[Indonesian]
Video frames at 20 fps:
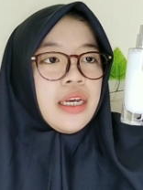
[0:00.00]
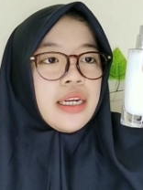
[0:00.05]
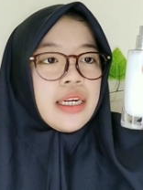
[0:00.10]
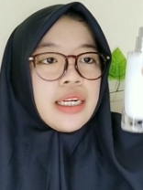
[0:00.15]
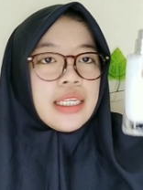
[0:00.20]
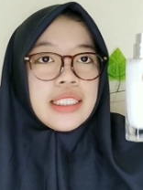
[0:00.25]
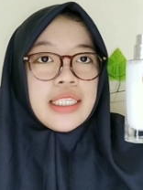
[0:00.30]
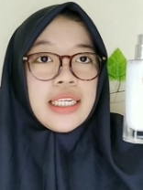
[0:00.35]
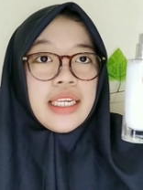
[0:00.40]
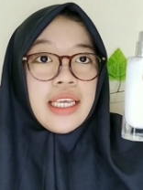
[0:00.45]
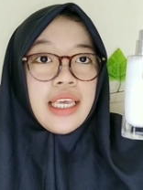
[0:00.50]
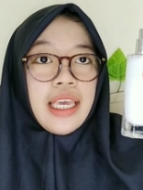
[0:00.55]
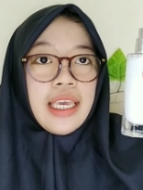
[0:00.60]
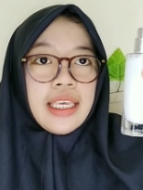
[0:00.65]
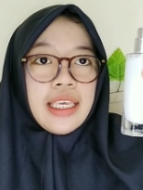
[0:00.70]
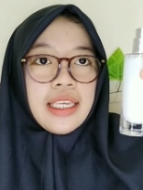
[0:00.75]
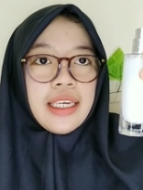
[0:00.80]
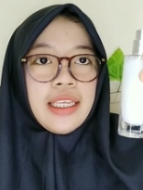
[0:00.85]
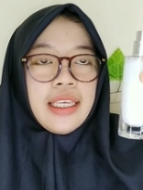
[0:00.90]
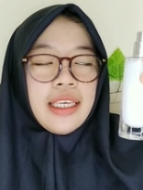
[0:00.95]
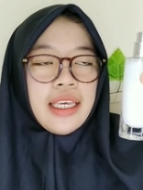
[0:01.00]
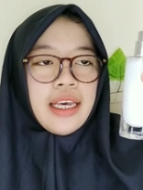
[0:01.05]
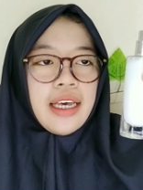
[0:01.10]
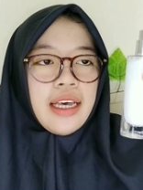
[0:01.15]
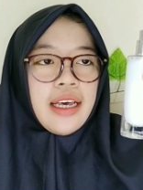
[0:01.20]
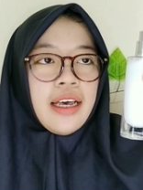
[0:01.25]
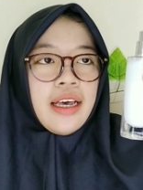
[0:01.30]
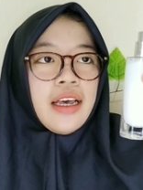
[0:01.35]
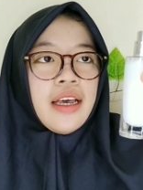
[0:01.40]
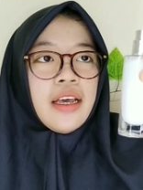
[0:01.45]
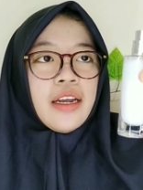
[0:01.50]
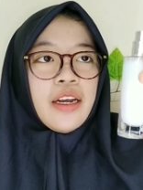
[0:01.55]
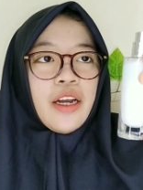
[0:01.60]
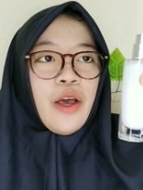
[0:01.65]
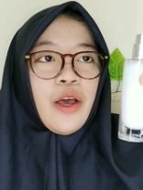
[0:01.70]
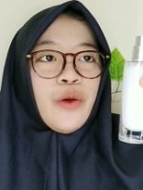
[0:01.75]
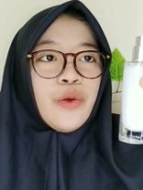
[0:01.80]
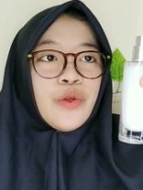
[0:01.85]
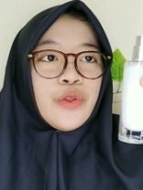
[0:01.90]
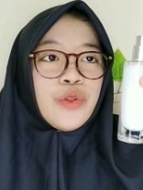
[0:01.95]
Nah, jadi kayak gini ya.
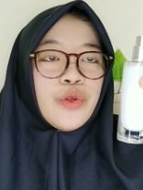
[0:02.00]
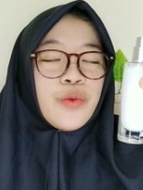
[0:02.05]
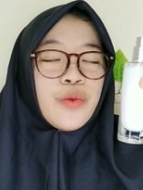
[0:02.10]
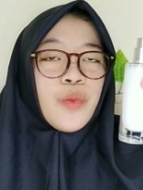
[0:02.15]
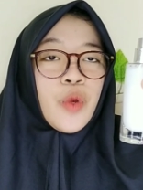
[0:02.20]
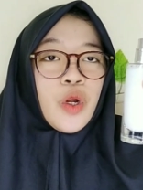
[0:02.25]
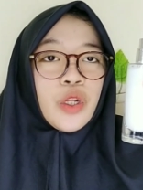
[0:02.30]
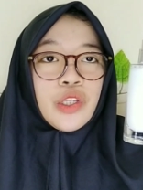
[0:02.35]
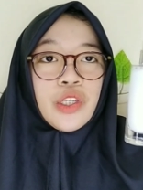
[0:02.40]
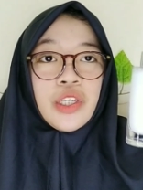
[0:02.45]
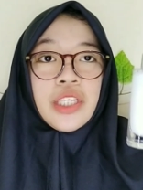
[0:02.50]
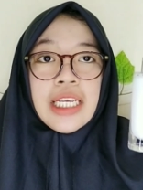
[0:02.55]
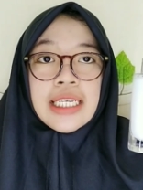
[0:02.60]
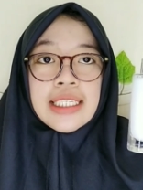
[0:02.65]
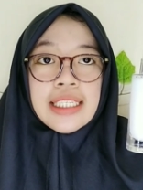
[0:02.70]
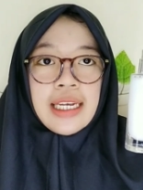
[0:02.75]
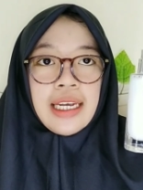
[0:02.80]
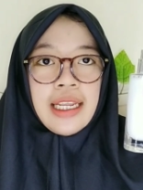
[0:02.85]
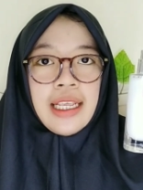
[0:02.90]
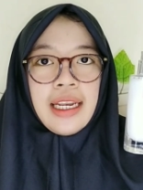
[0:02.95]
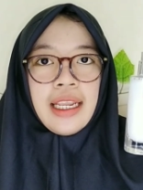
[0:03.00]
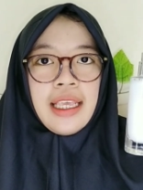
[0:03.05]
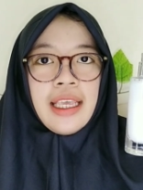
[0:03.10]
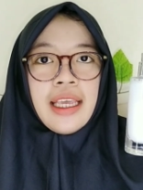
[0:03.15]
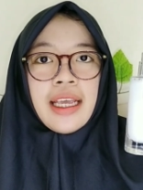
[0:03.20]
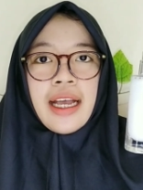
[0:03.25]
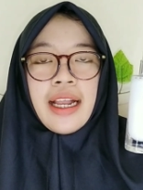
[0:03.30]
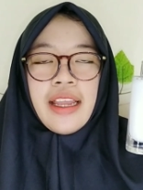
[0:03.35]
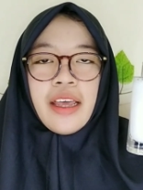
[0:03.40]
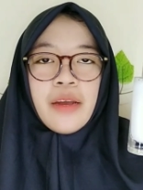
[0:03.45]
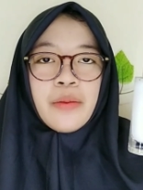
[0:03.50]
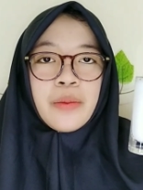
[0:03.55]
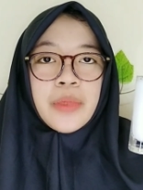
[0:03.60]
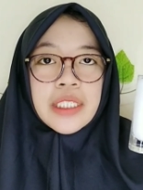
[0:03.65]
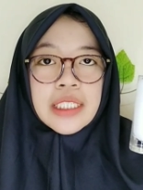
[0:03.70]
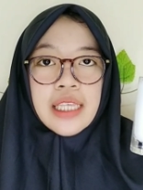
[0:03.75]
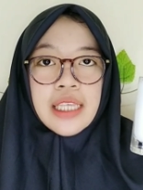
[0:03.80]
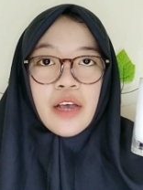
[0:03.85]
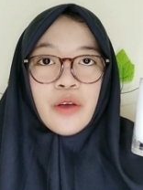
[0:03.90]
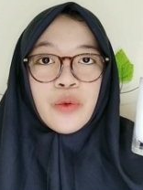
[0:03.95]
Nah, untuk moltonya sendiri kalian
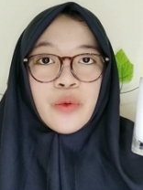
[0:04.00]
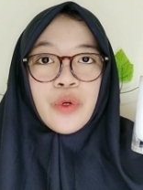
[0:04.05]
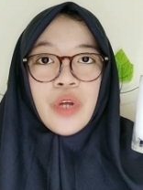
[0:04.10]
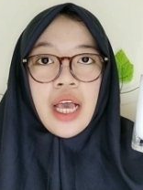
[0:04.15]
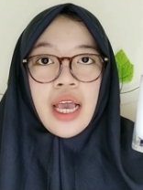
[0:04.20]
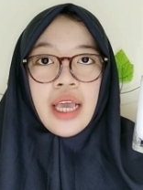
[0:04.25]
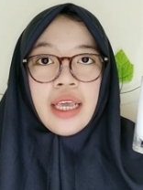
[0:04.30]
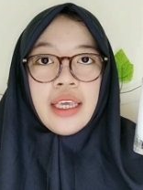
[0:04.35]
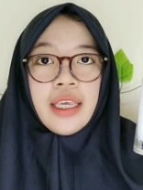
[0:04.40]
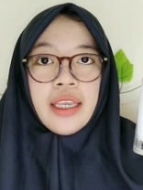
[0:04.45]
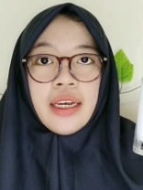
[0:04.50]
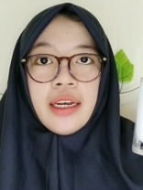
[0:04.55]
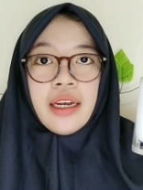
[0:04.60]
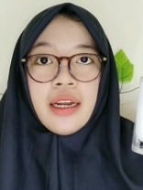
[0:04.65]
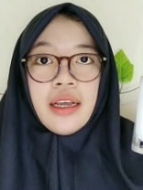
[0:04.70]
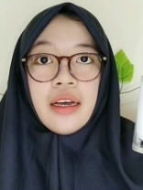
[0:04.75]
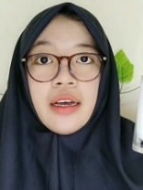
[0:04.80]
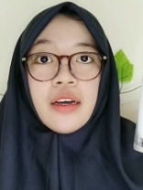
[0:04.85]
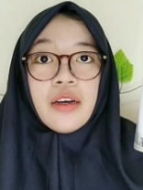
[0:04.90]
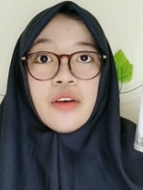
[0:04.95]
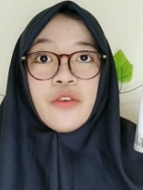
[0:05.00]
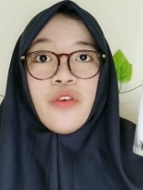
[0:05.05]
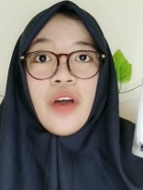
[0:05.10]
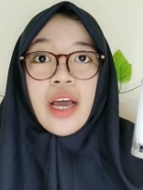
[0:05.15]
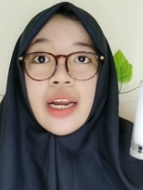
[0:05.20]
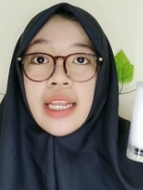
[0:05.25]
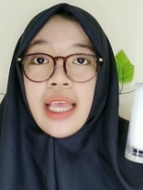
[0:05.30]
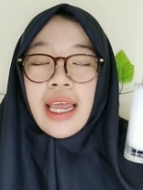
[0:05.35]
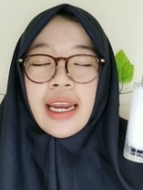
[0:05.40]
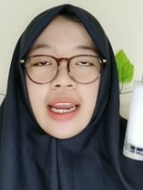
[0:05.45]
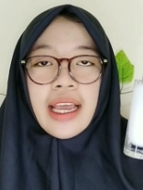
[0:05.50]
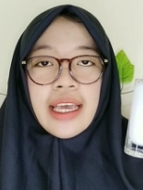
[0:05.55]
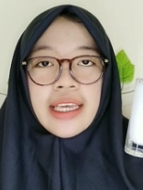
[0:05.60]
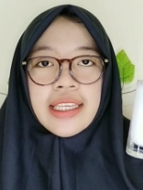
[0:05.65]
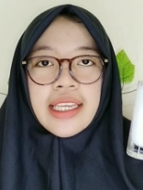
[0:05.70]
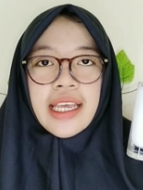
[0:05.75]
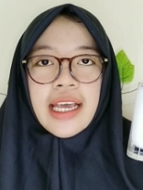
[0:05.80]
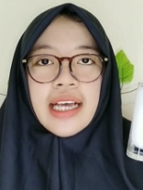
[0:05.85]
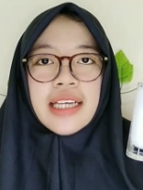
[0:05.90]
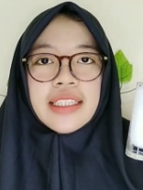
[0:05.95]
bisa gunain uh, varian
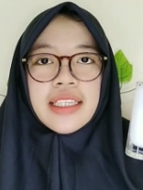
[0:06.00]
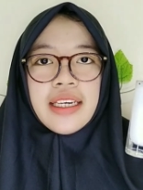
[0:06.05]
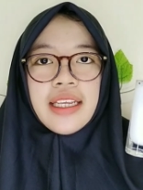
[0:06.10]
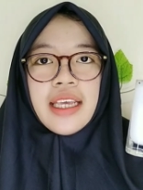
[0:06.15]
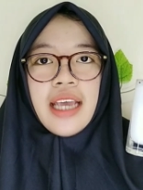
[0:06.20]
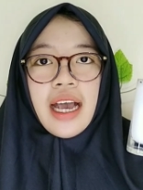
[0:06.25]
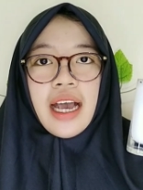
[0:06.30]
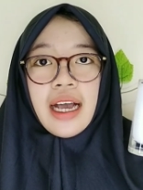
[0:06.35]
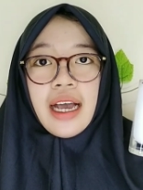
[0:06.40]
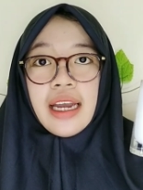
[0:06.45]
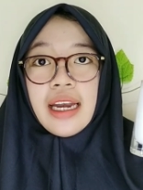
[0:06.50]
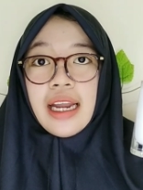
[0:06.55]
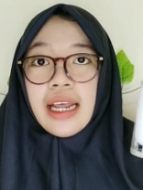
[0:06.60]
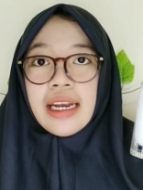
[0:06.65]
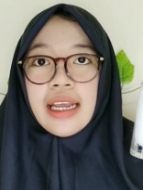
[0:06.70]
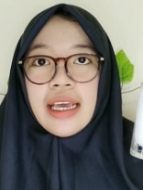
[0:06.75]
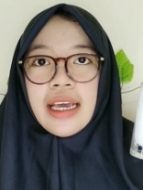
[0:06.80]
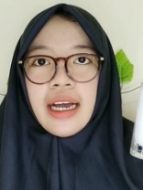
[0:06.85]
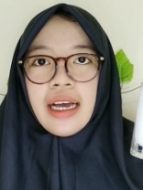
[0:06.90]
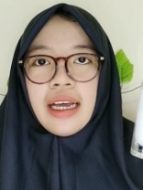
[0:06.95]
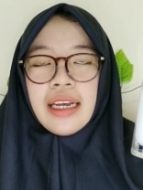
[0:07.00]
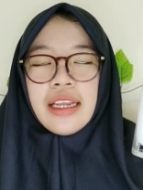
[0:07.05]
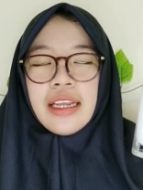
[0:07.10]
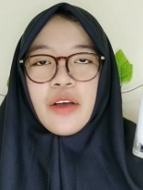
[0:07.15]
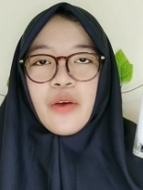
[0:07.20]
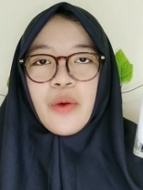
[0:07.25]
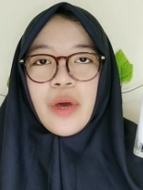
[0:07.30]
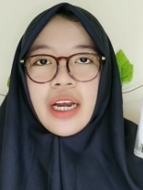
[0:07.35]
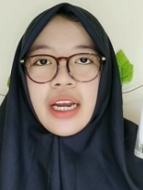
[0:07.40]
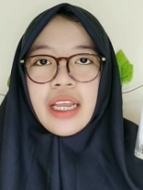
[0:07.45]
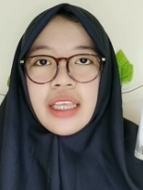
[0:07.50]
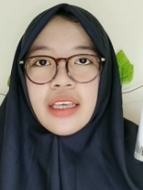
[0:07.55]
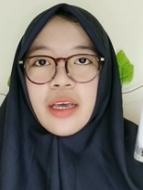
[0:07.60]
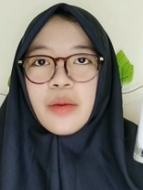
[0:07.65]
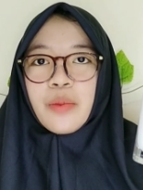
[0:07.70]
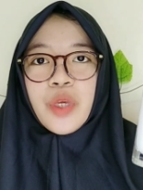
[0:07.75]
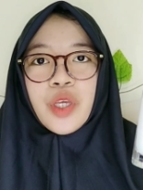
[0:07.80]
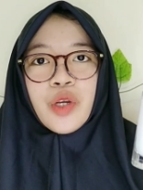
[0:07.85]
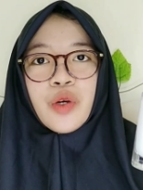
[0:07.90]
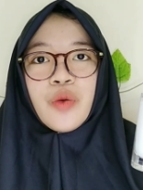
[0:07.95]
lainnya. Jadi kan ada yang kan yang warnanya
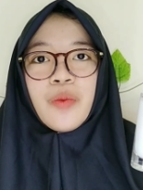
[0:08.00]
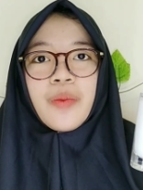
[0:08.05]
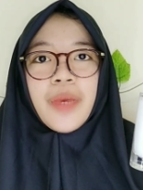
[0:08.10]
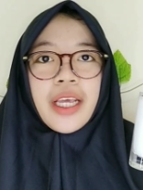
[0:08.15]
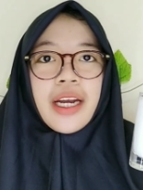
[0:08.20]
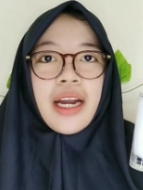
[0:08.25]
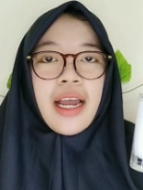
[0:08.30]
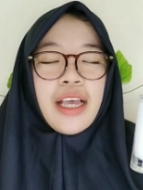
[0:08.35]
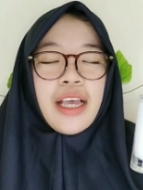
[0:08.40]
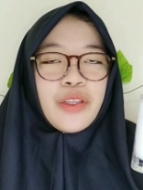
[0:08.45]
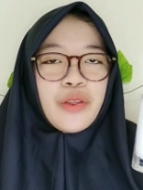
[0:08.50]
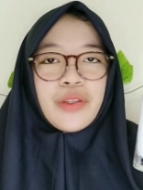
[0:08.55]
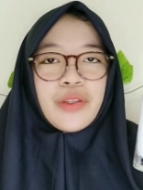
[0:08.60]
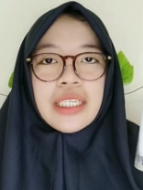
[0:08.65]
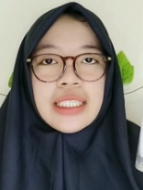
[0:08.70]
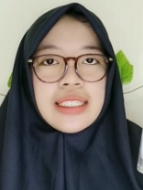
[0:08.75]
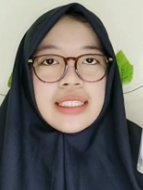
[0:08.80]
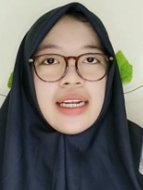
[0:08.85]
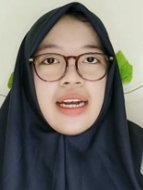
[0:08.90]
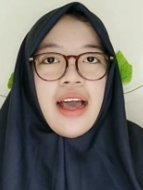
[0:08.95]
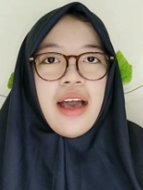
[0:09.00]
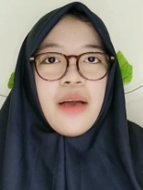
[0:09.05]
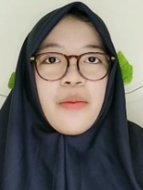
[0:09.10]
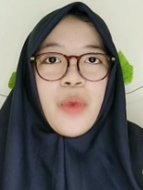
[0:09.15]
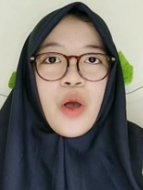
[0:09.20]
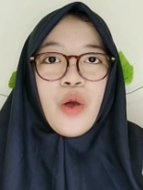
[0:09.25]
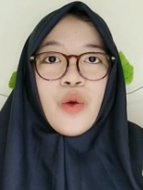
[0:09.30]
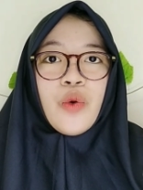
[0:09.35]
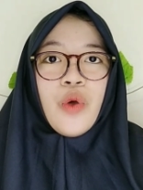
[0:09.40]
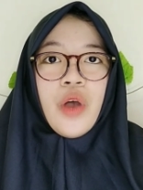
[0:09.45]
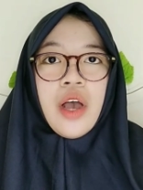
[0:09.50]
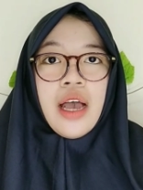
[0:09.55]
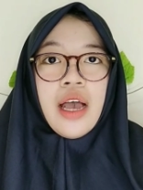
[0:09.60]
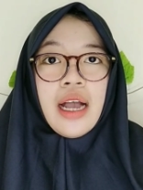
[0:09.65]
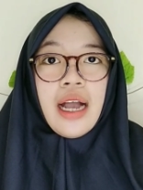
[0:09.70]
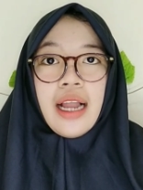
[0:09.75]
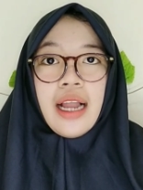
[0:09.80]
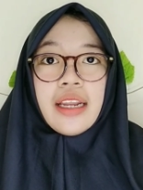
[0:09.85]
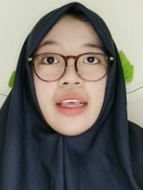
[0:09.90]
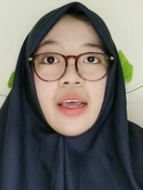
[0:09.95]
biru, merah itu terserah mau
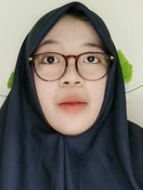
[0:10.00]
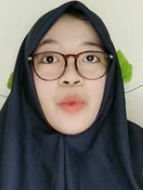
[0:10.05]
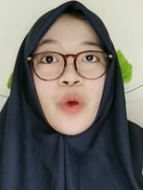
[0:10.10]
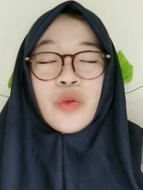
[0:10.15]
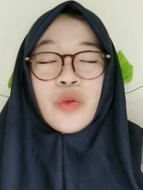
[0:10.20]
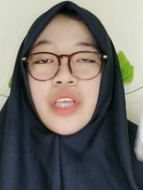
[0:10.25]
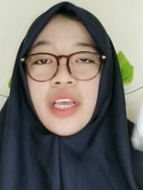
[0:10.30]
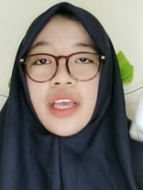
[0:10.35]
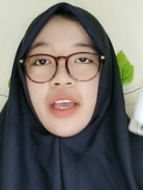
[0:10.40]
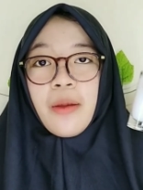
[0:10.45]
kalian maunya